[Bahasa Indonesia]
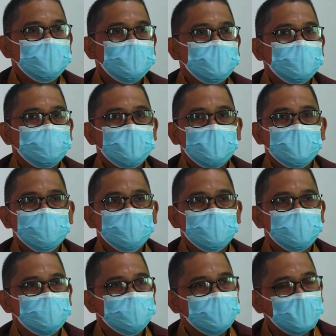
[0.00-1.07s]
kita kembali
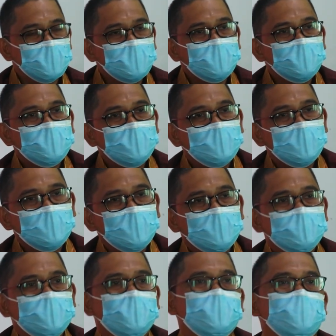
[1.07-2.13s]
bersua
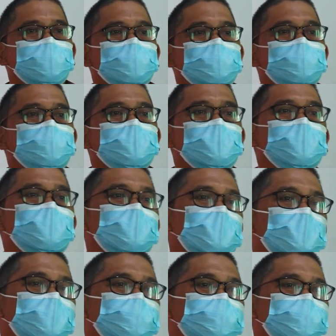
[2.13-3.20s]
dalam
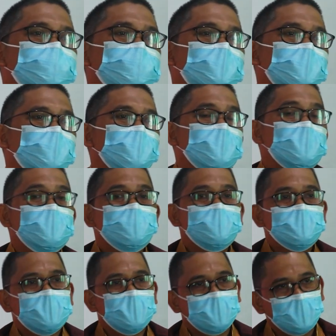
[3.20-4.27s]
program
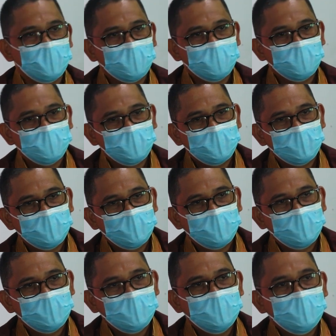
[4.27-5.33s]
Kemenak Bicara
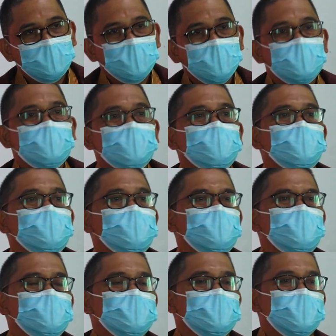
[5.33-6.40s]

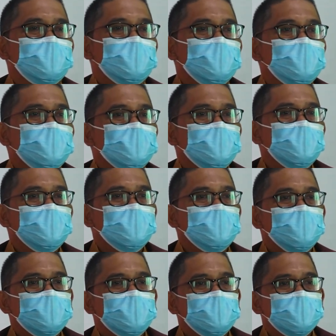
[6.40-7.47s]
isu terkini,
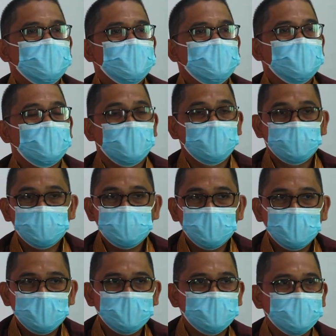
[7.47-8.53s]

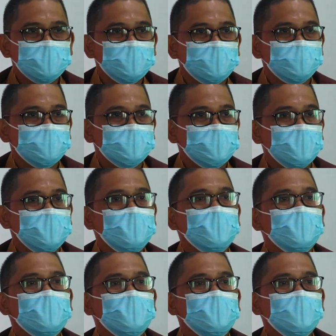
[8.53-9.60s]
teraktual dan
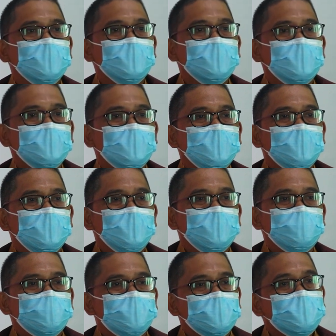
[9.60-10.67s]
terpercaya,
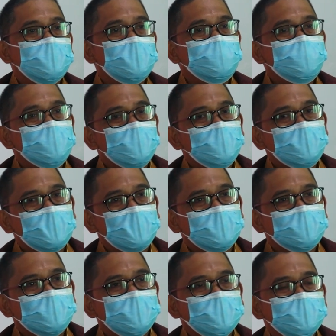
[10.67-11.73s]

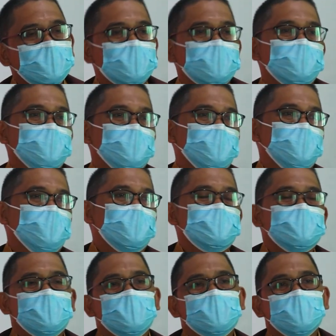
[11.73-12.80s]
program-program yang
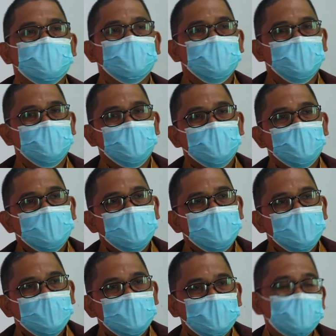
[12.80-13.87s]
dilaksanakan oleh
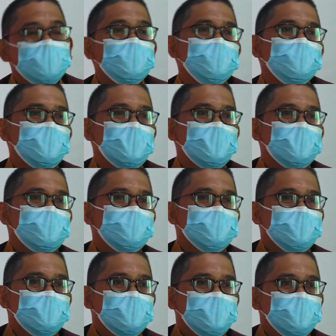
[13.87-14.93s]
Kantor Wilayah
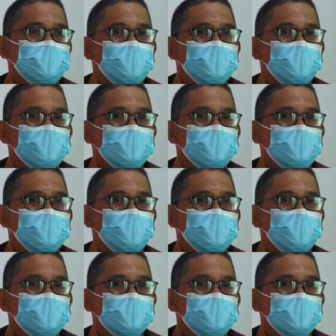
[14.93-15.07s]
Kementerian